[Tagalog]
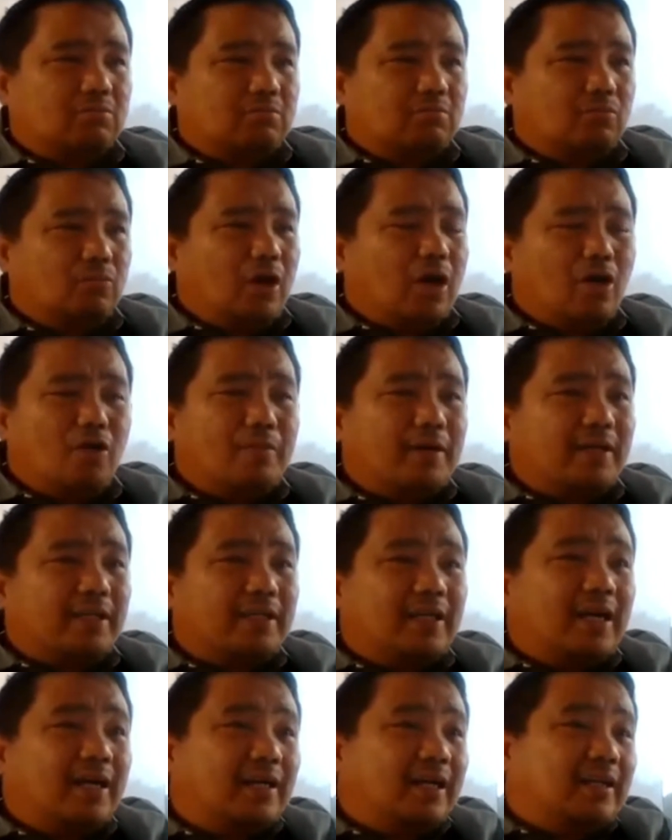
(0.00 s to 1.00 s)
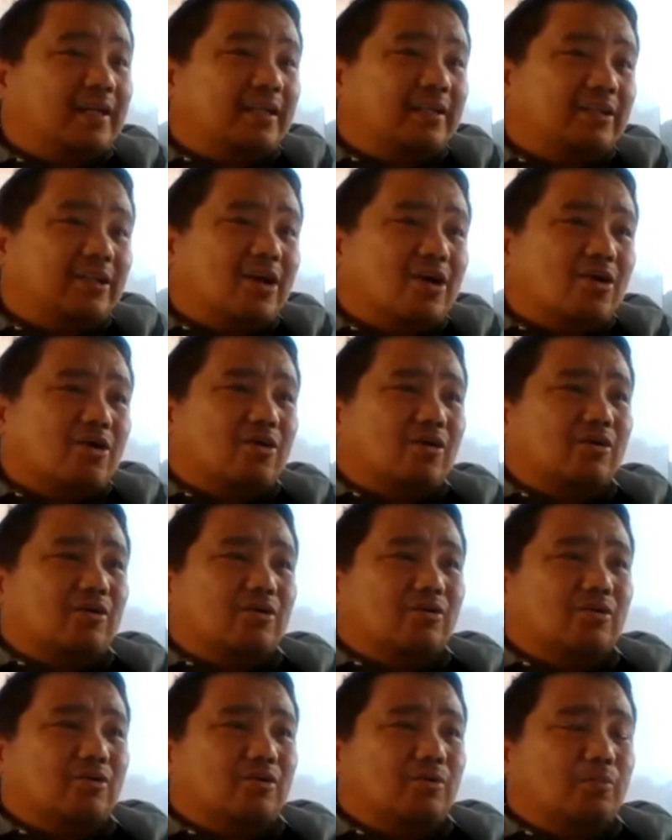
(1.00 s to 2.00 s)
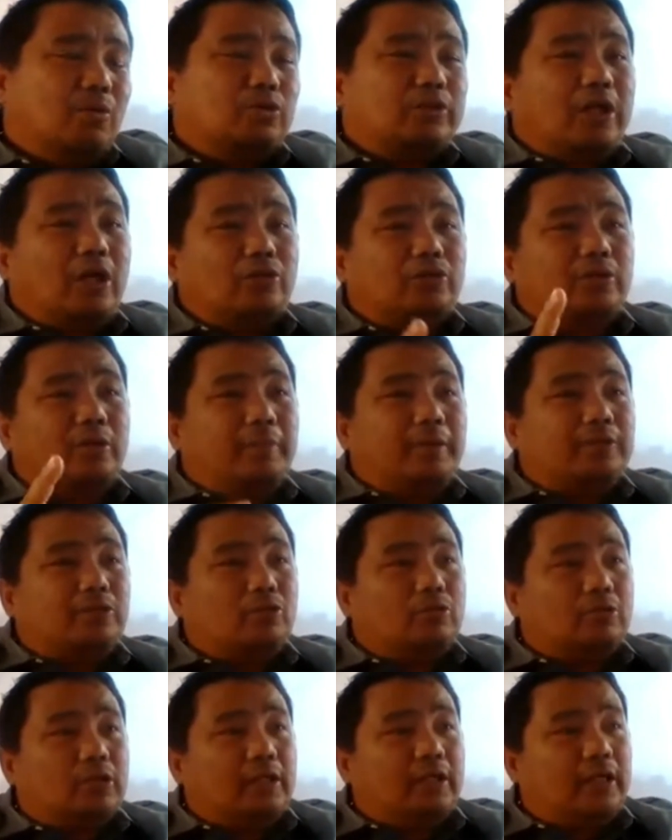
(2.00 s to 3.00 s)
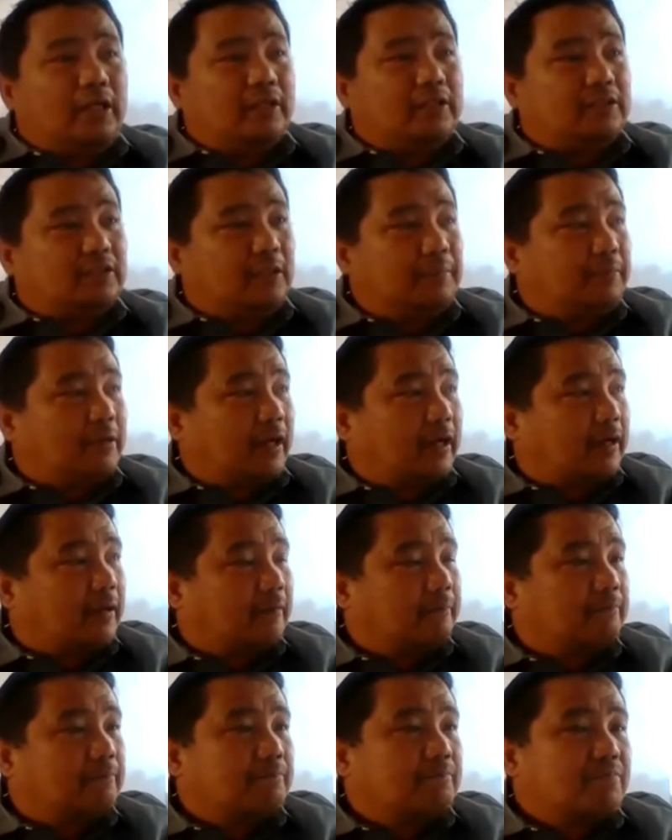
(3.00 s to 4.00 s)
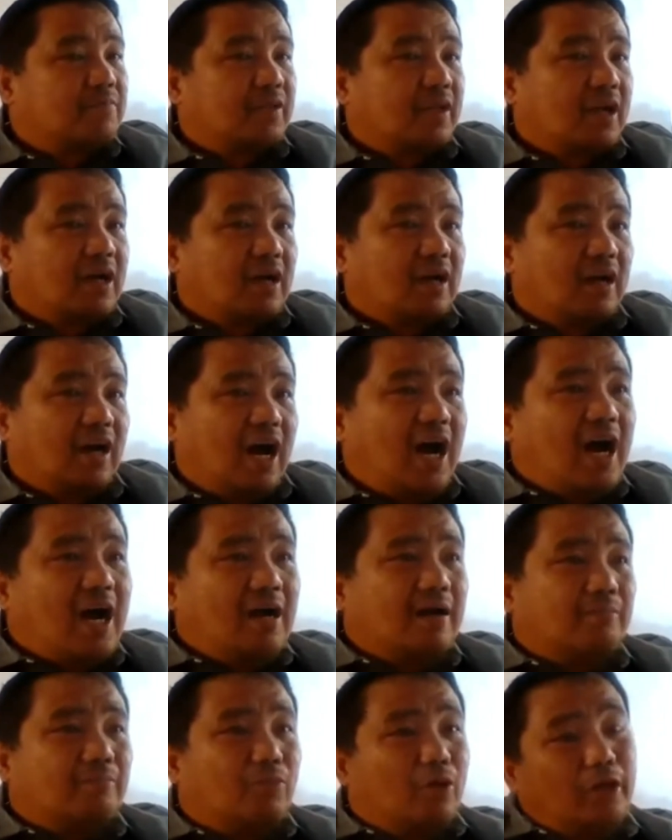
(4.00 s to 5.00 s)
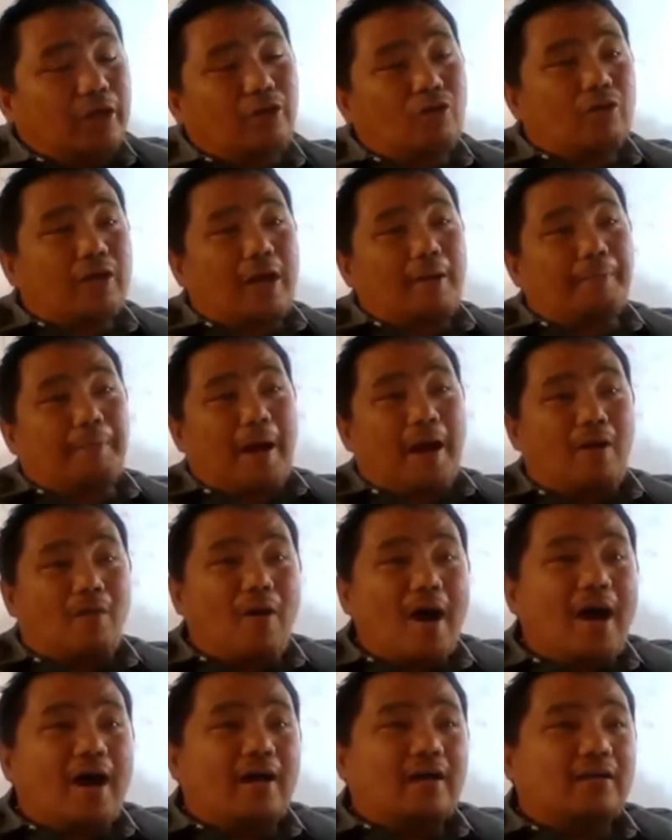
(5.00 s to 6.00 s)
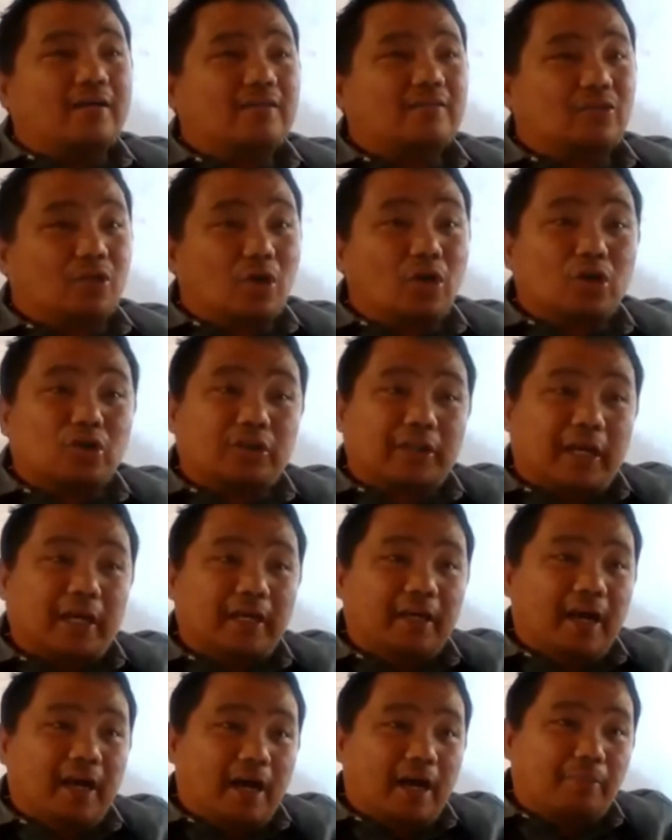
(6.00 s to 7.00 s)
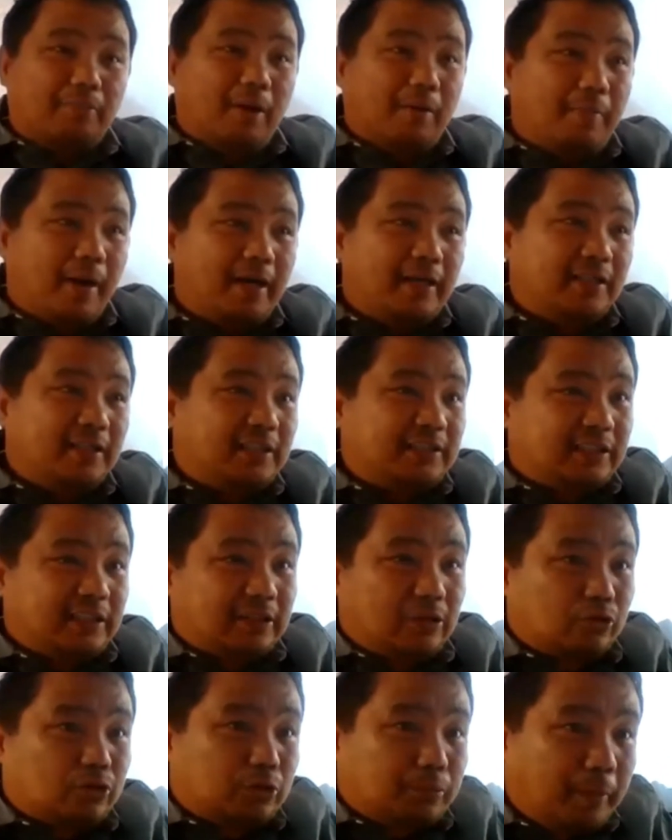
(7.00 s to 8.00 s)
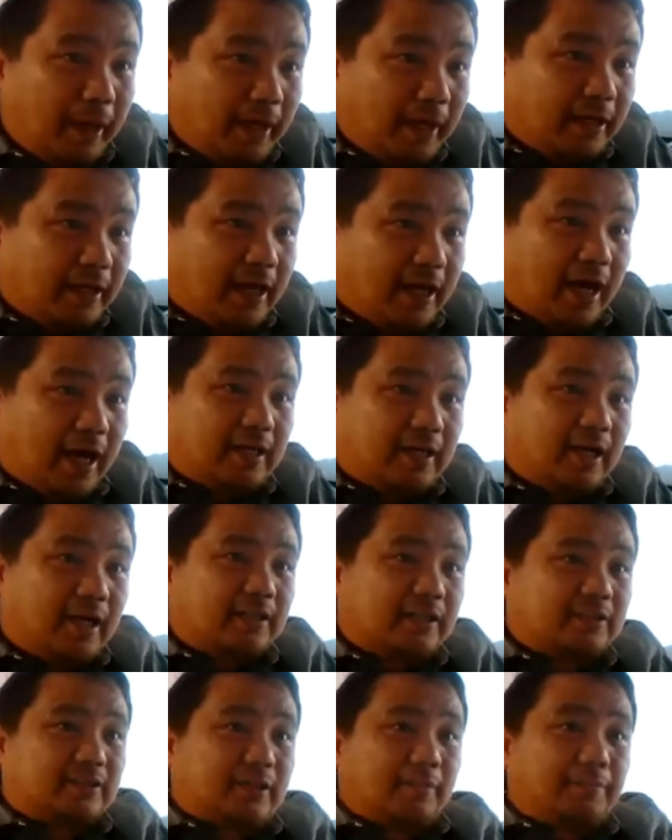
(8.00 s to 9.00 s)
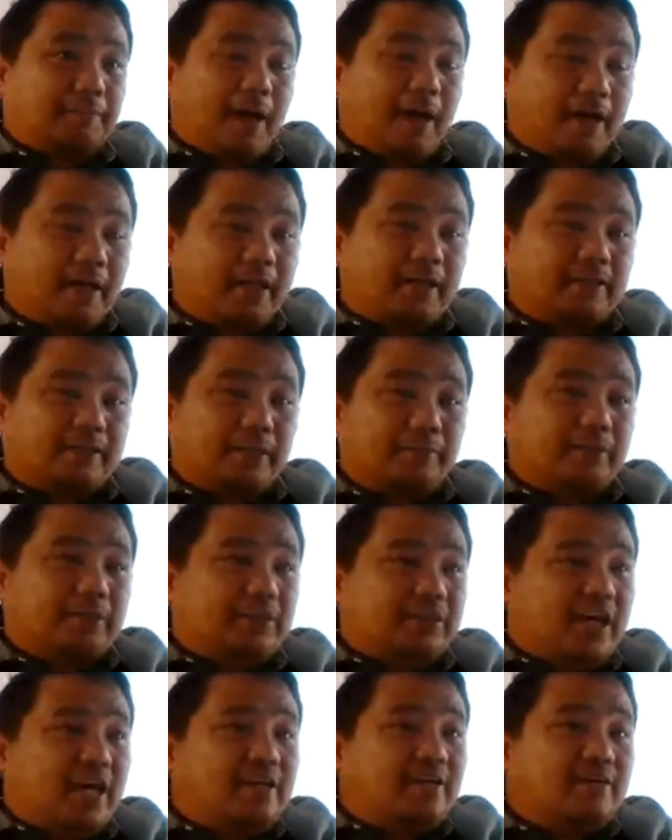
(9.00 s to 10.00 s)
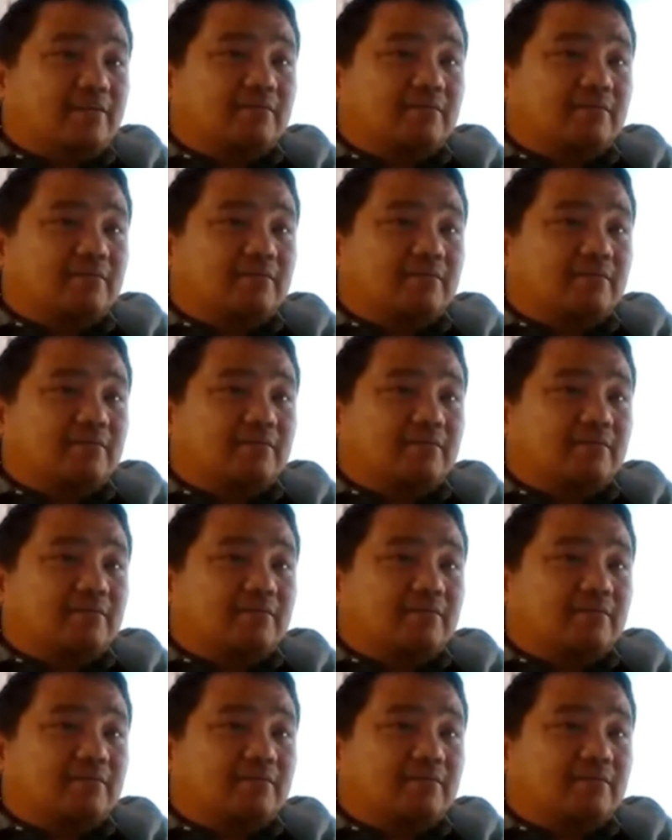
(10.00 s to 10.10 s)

Wala ko magkinanglan ninyo usa sa may sulti ni Zimre. Ah, moingon kag pahawa tungod kay ang babae nga si Kusbing nga anak sa hari sa Midian.